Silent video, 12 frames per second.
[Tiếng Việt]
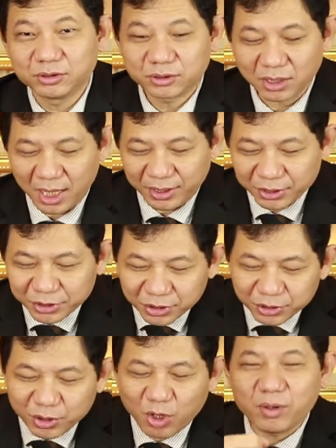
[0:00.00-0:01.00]
tức là nó
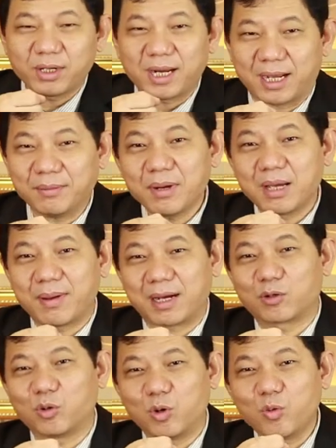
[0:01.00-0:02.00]
chưa nhô lên hẳn bề mặt
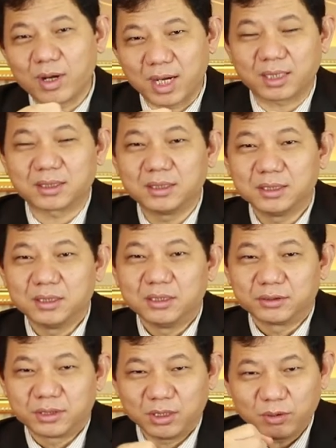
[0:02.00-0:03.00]
của quần ngực
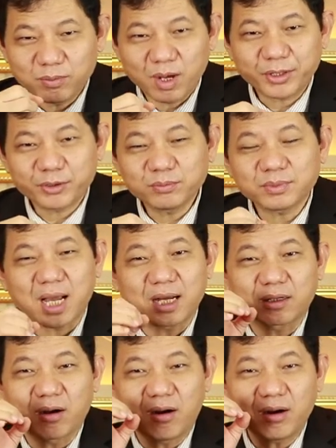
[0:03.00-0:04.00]
thì lúc đó chúng ta
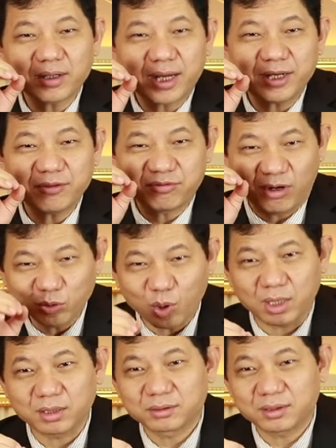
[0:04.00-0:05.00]
có cái phẫu
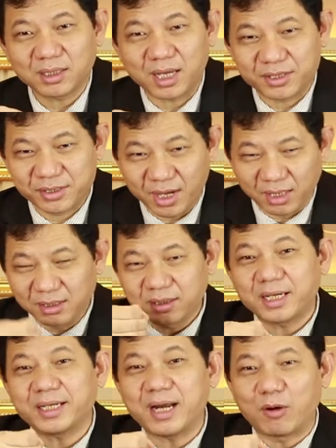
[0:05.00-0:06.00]
thuật tức là dựng
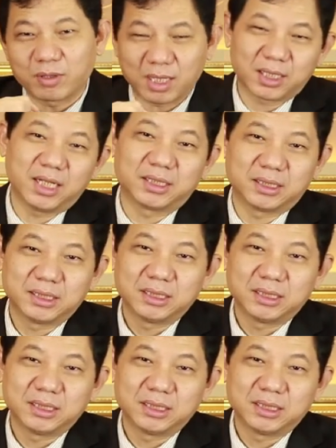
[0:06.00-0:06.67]
cái đầu ngực lên